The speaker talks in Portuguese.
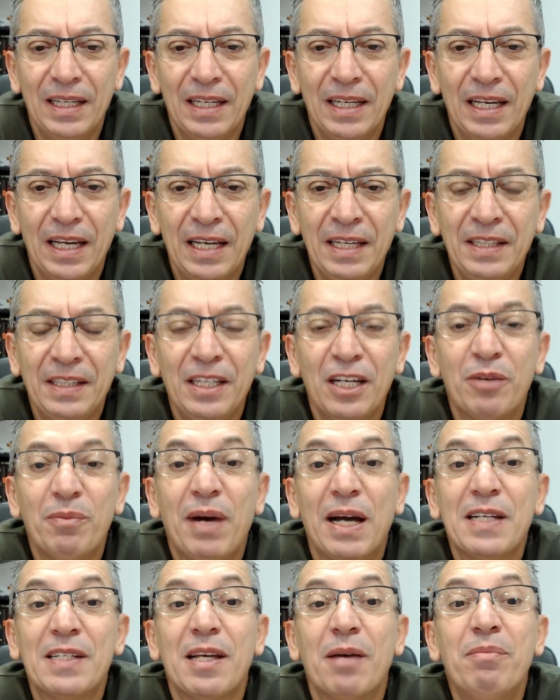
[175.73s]
em ter
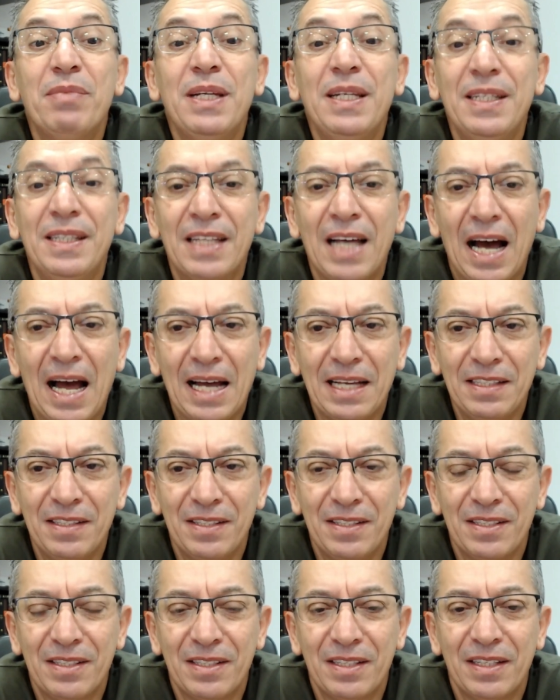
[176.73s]
mais
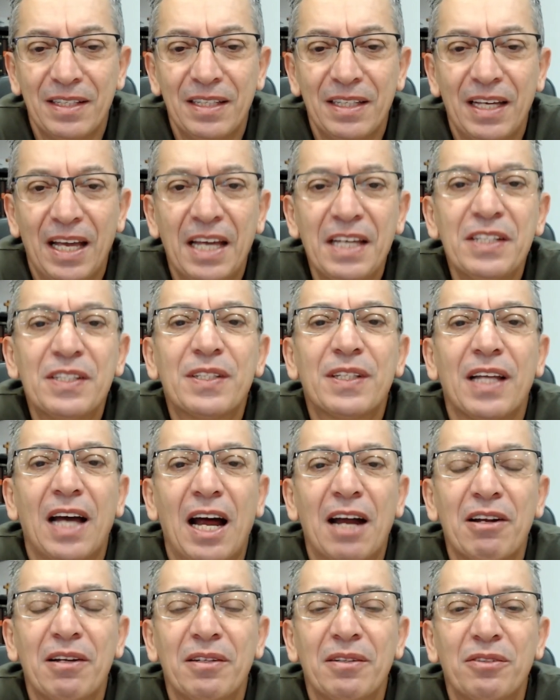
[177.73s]
habilidades, em
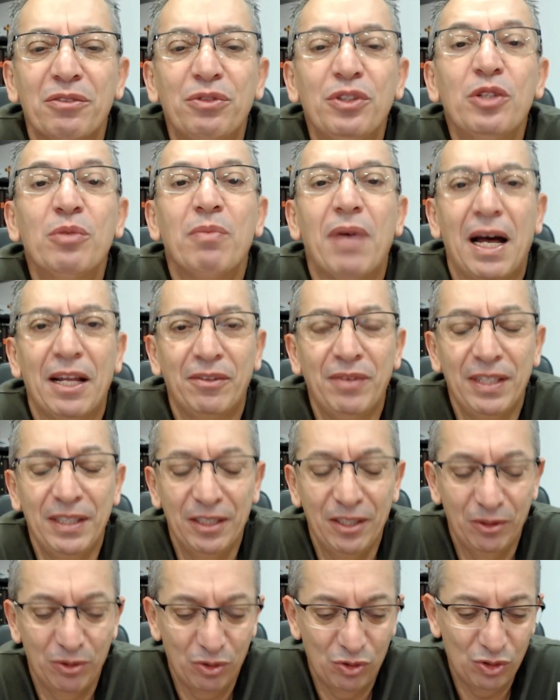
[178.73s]
estar firmado em
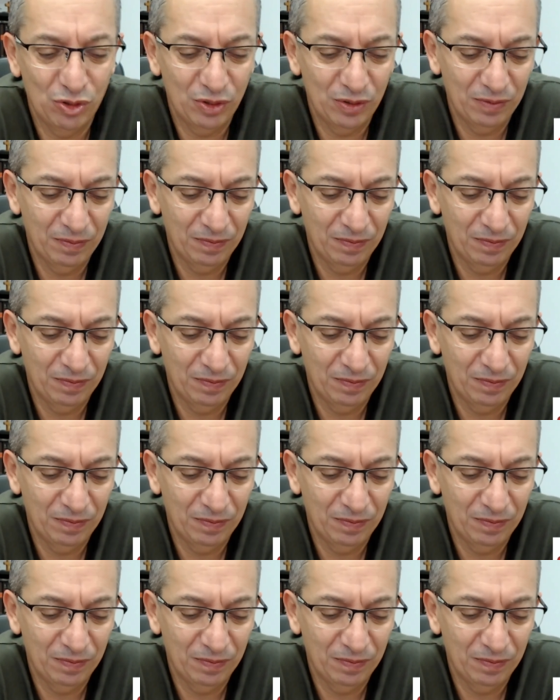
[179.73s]
Deus.